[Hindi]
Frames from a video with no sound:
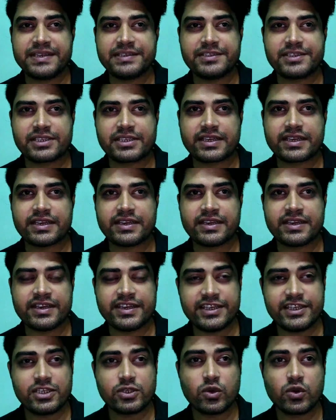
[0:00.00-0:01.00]
बीच के
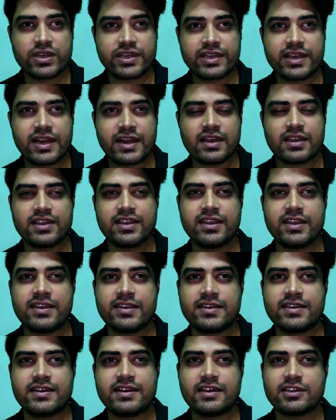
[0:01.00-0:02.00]
ईगो की कहानी
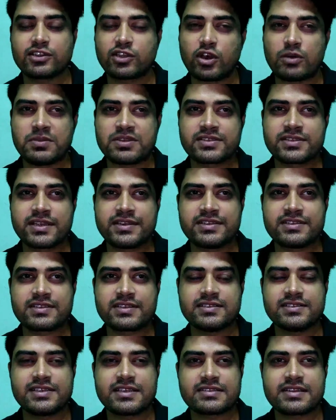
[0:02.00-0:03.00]
है थॉमस
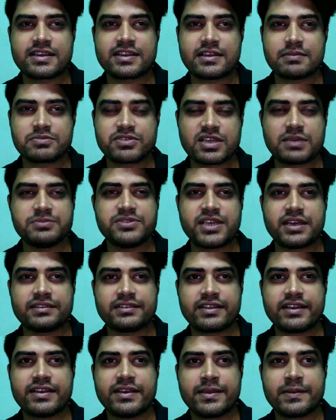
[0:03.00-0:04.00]
एडिसन जैसा कि हम सब
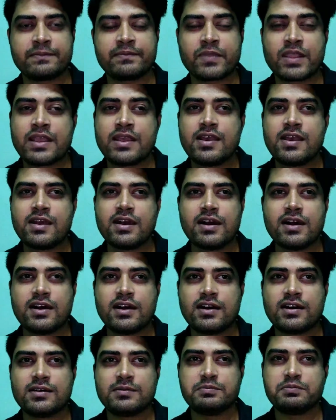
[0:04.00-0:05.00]
जानते हैं
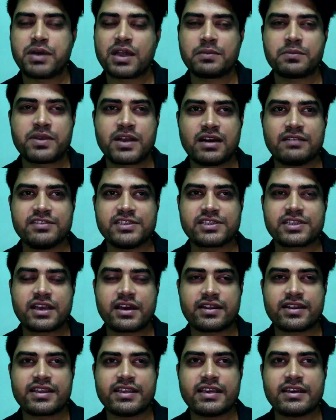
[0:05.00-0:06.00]
बल्ब का
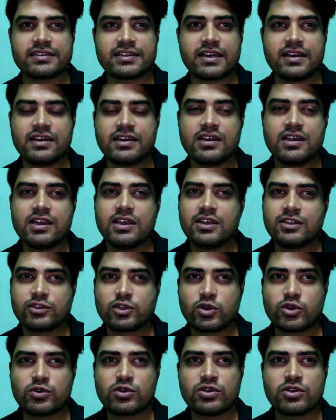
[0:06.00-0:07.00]
आविष्कार किया था
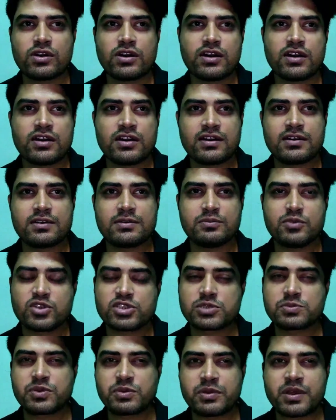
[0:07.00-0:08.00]
तो
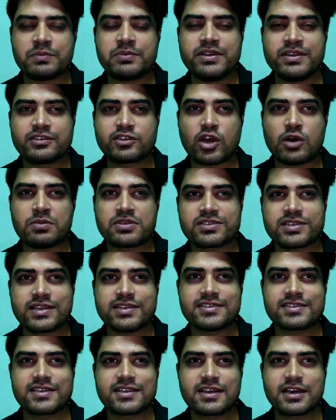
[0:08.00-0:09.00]
मोस्ट प्रोबेबली थॉमस
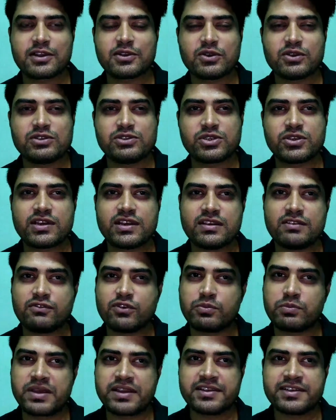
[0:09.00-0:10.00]
एडिसन का रोल जो है वो
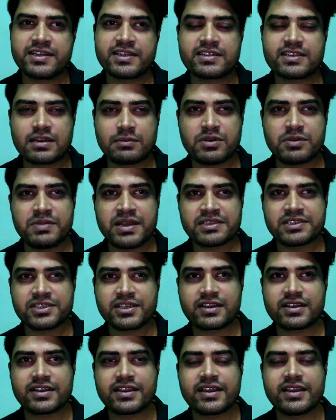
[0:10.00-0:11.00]
बेनेडिक्ट कम्बैच
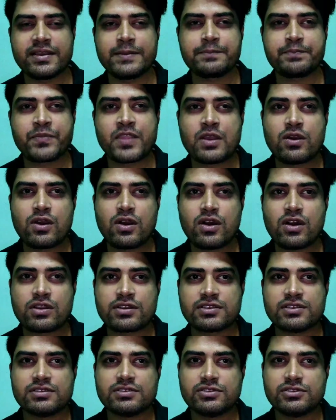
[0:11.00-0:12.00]
करेंगे और
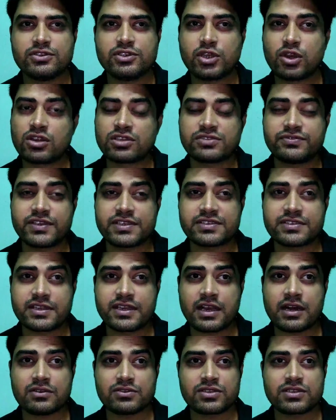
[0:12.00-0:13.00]
जॉर्ज वेस्टिंग
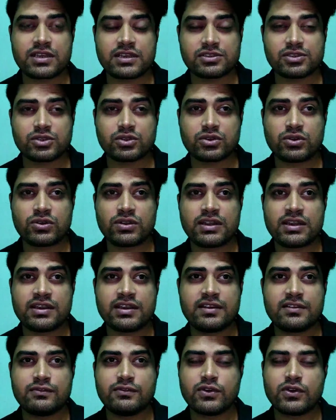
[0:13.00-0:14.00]
हाउस का जो रोल
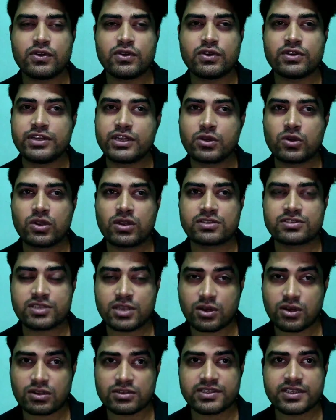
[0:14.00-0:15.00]
है वो निकोलस
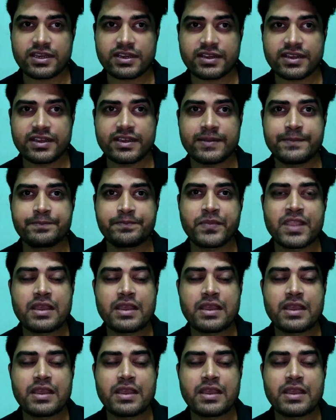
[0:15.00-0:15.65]
हॉल्ट करेंगे